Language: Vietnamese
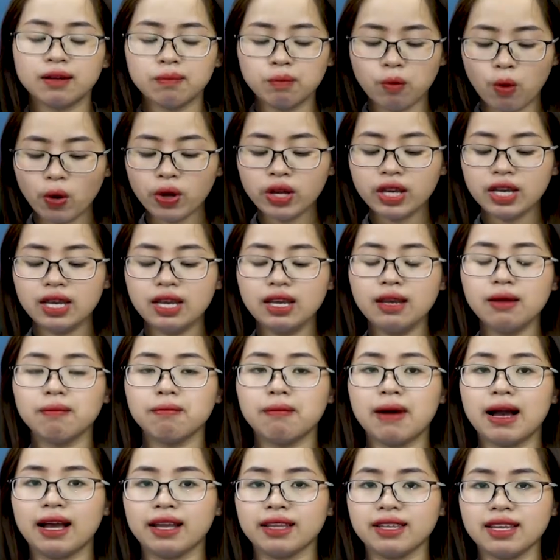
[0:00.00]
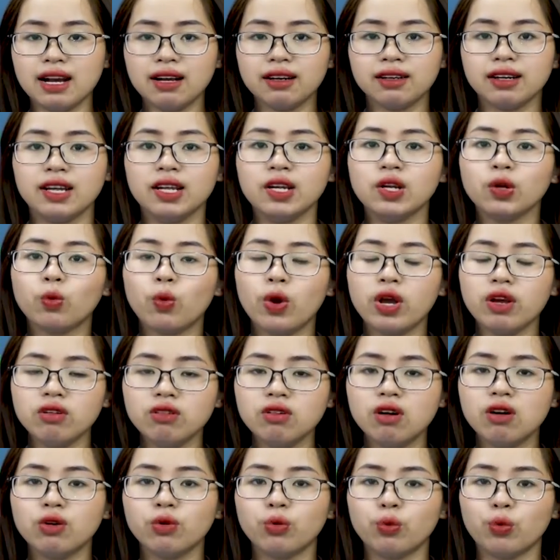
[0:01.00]
mỗi khi mà nhắc đến quê
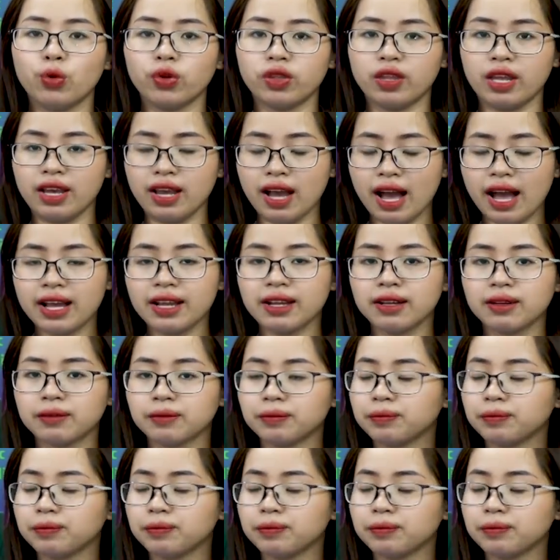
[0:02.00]
hương của Tế Hanh.